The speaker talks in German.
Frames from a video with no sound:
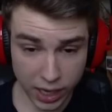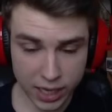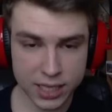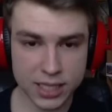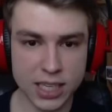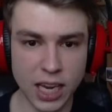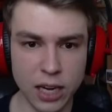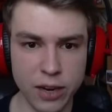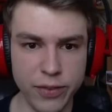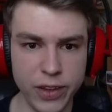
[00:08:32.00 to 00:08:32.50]

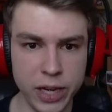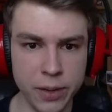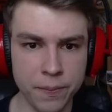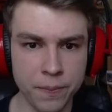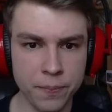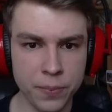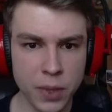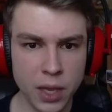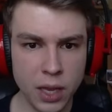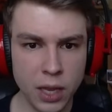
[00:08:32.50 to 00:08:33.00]
Sullivan!
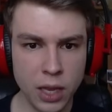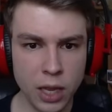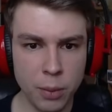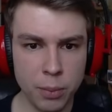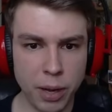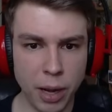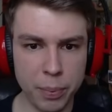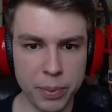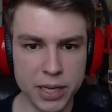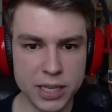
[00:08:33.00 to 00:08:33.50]

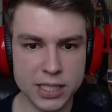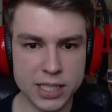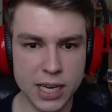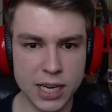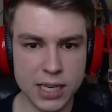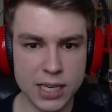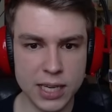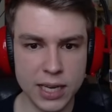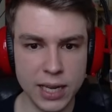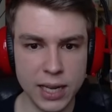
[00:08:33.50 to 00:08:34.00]
Papa
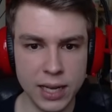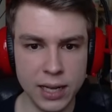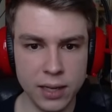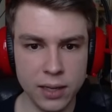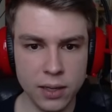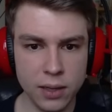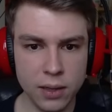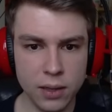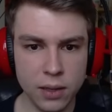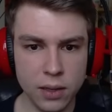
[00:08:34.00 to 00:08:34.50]
Ezekiel,
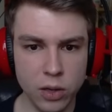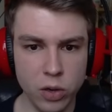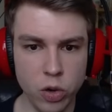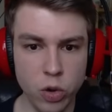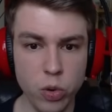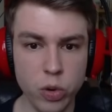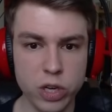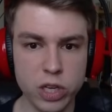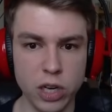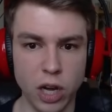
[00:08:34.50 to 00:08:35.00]

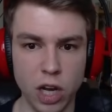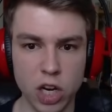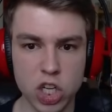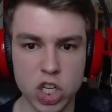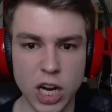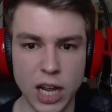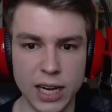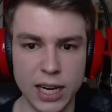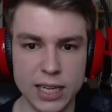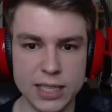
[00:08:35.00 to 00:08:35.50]
Lügner,
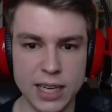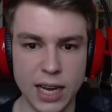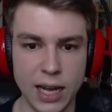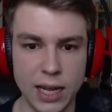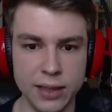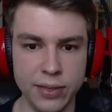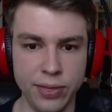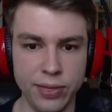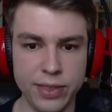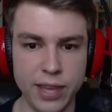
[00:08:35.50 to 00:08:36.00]

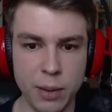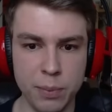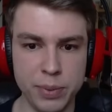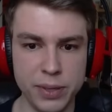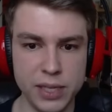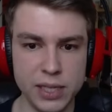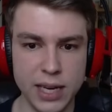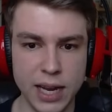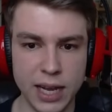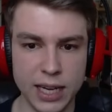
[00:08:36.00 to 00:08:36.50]
Scharlatan,
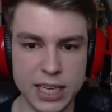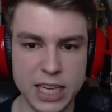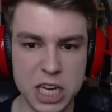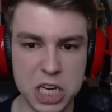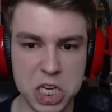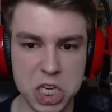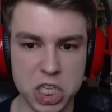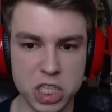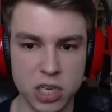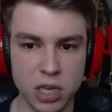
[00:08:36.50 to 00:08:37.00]
Tempel der
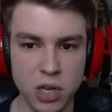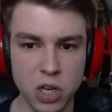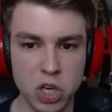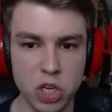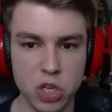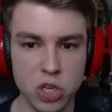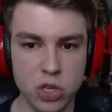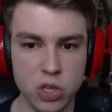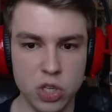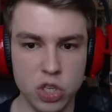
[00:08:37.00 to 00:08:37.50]
Gicht,
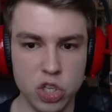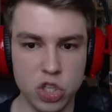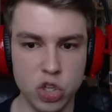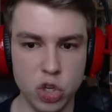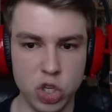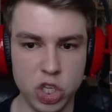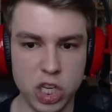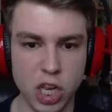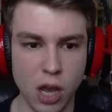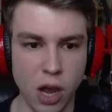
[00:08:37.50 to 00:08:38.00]

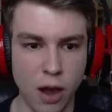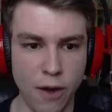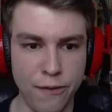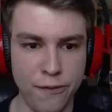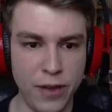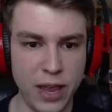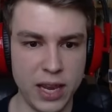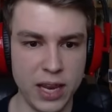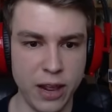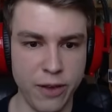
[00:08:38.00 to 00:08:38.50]
Süchtiger,
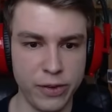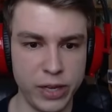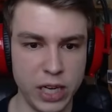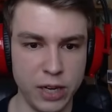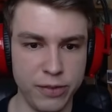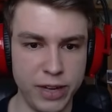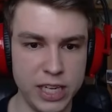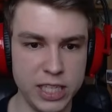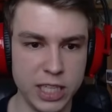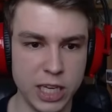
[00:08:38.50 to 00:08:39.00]
Feigling,
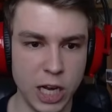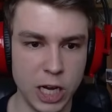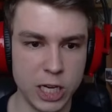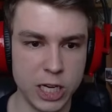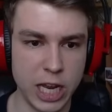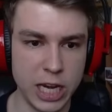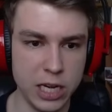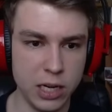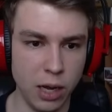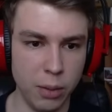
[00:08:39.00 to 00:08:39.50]
Vergewaltiger,
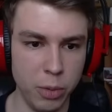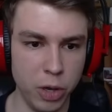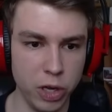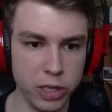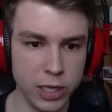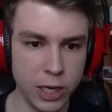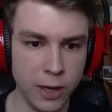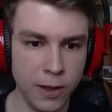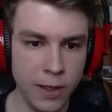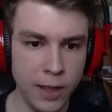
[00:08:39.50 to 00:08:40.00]

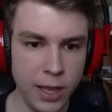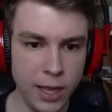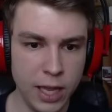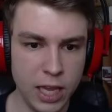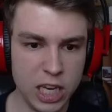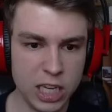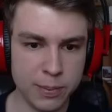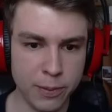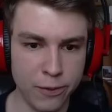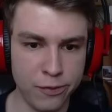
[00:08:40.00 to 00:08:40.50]
Kindermörder.
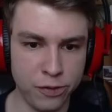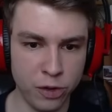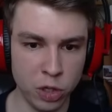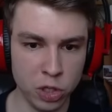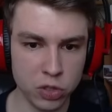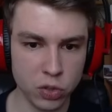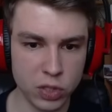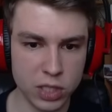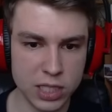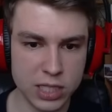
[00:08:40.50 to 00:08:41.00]
Ich bin
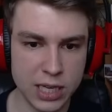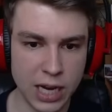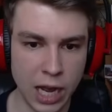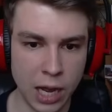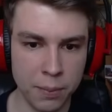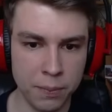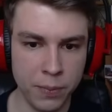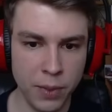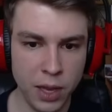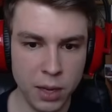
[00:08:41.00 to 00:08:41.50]
fort und ich
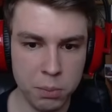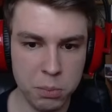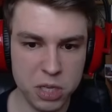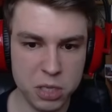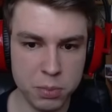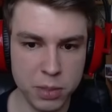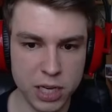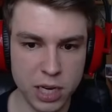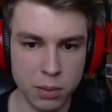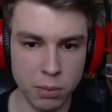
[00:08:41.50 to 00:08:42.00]
nahm mit
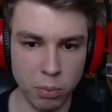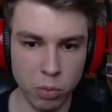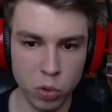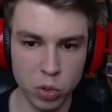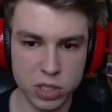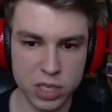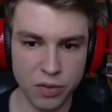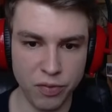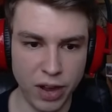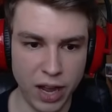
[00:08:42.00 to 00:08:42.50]
mir den
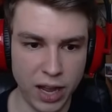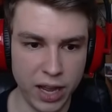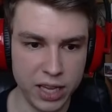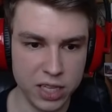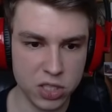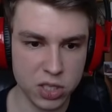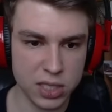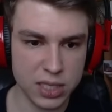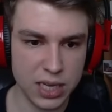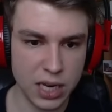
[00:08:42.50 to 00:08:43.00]
Mut, die
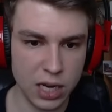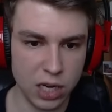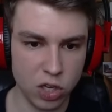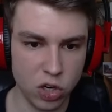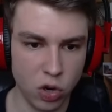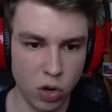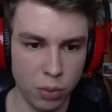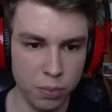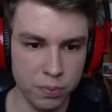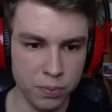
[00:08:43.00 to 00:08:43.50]
Wahrheit zu sehen.
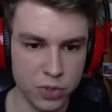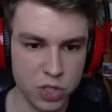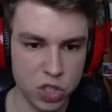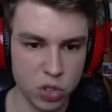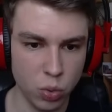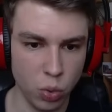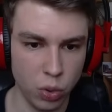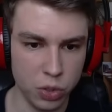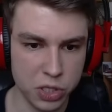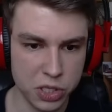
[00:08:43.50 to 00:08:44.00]
Komm
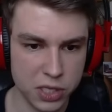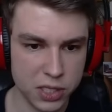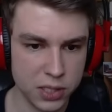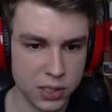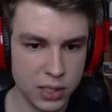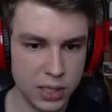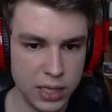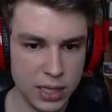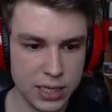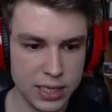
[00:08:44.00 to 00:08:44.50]
zu uns.
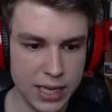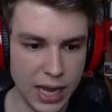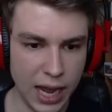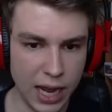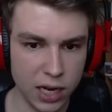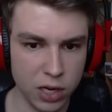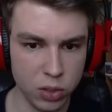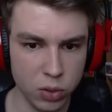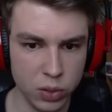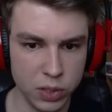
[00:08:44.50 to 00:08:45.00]

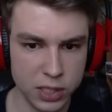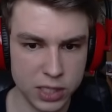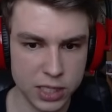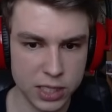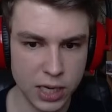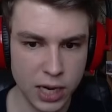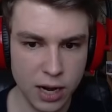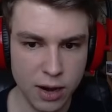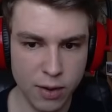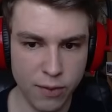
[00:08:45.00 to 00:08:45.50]
Jage
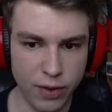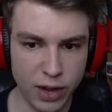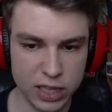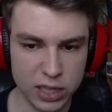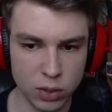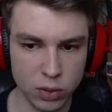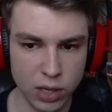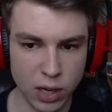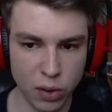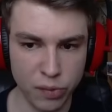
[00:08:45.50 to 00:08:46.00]
uns. Wir warten
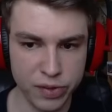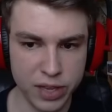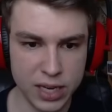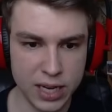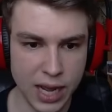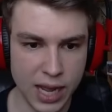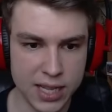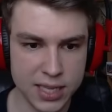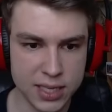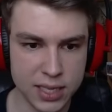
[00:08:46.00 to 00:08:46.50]
nur darauf, jeden
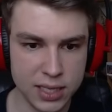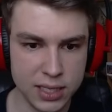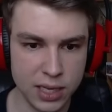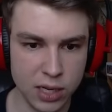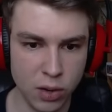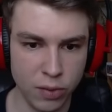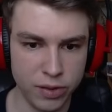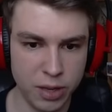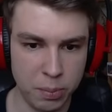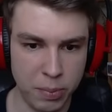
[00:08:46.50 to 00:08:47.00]
Einzelnen, den
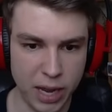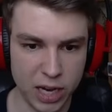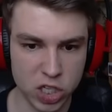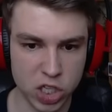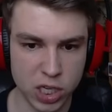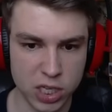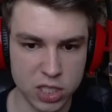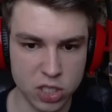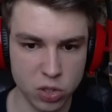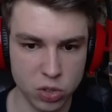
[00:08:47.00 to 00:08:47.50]
du auf den Berg
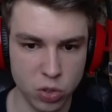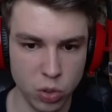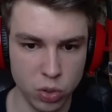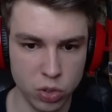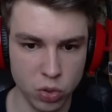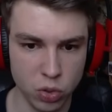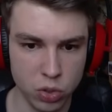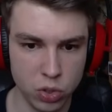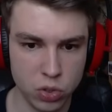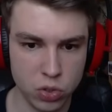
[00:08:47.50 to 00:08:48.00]
schickst, zu
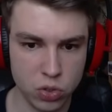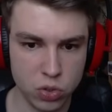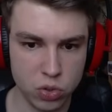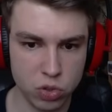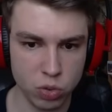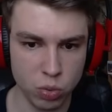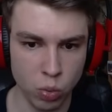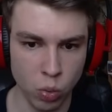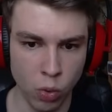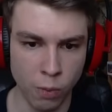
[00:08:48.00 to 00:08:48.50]
töten und
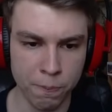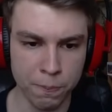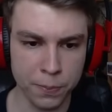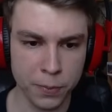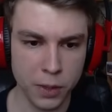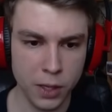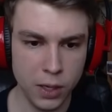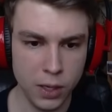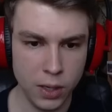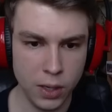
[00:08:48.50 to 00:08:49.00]
zu.
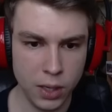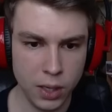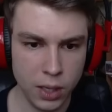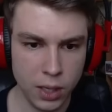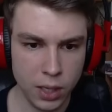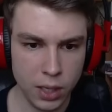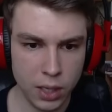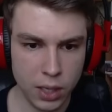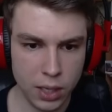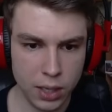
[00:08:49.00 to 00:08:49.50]

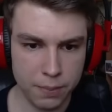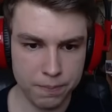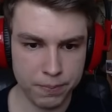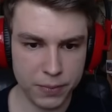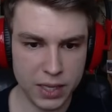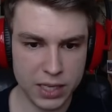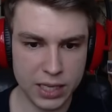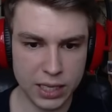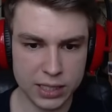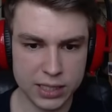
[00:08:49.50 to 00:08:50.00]

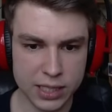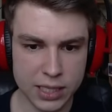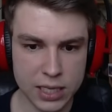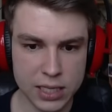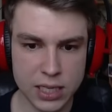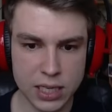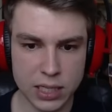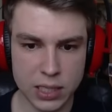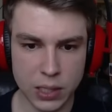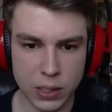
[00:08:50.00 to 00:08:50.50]
Ich hasse dich
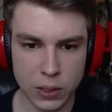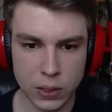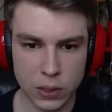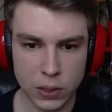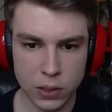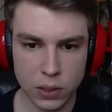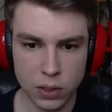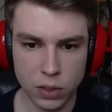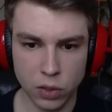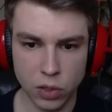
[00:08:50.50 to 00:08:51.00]
nicht.
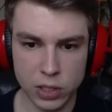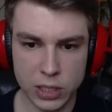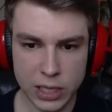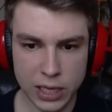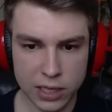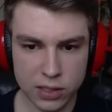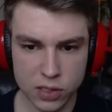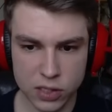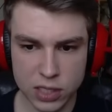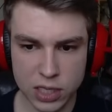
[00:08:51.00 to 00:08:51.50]
Könnte
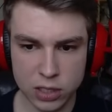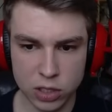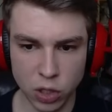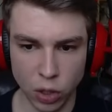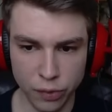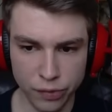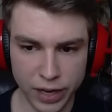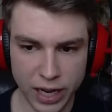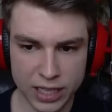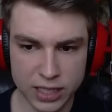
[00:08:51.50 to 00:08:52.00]
Jesus den
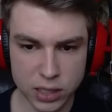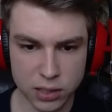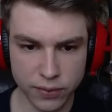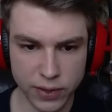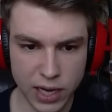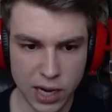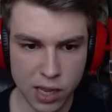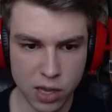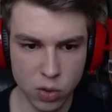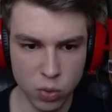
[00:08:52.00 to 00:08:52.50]
Teufel hassen,
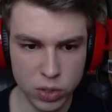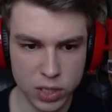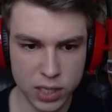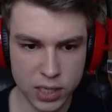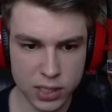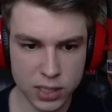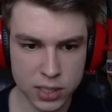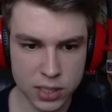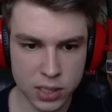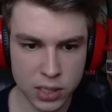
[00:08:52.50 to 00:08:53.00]
weil er Jude
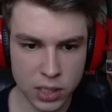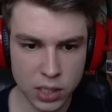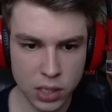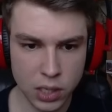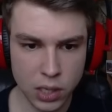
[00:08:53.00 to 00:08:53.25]
ist?